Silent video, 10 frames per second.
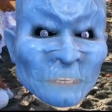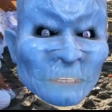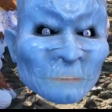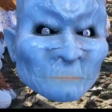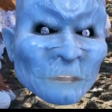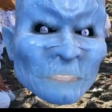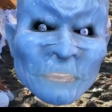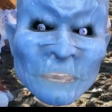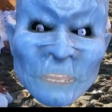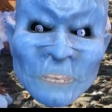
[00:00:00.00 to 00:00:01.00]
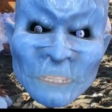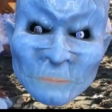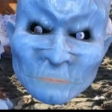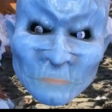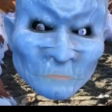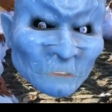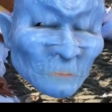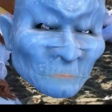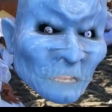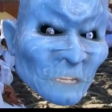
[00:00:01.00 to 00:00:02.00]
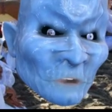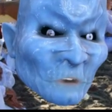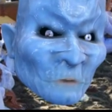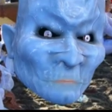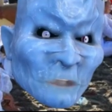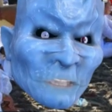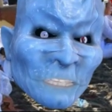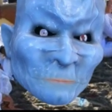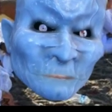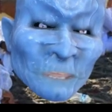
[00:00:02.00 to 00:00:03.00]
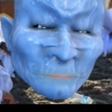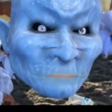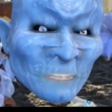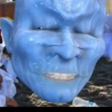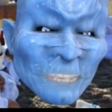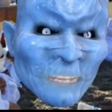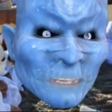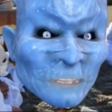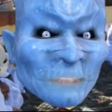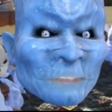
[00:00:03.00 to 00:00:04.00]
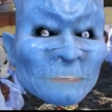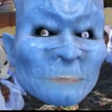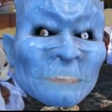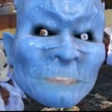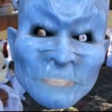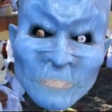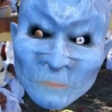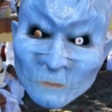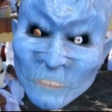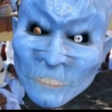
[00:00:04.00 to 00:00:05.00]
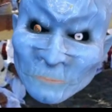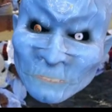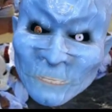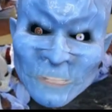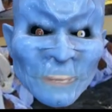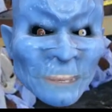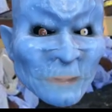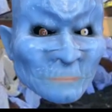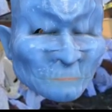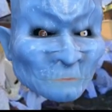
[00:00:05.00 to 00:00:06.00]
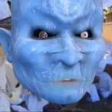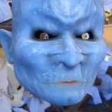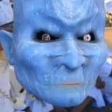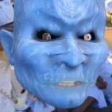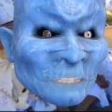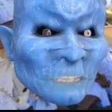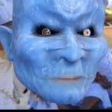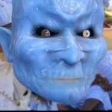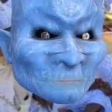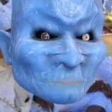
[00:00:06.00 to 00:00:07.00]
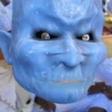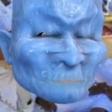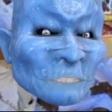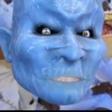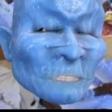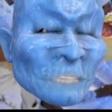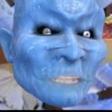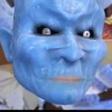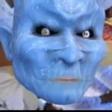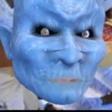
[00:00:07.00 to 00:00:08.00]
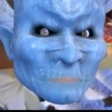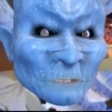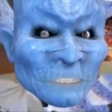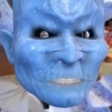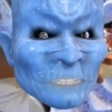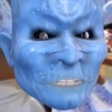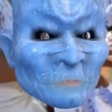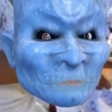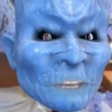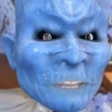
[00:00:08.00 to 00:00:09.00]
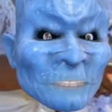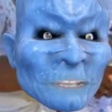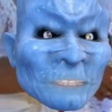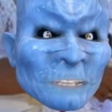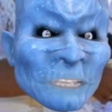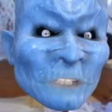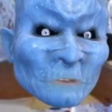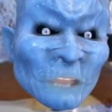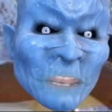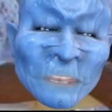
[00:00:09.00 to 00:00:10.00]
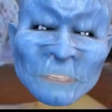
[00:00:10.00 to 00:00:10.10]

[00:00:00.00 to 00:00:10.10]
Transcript: sebanyak 59,9 persen. Kita bulatkan menjadi 60 persen. Kini melebihi presentasi kesembuhan rata-rata nasional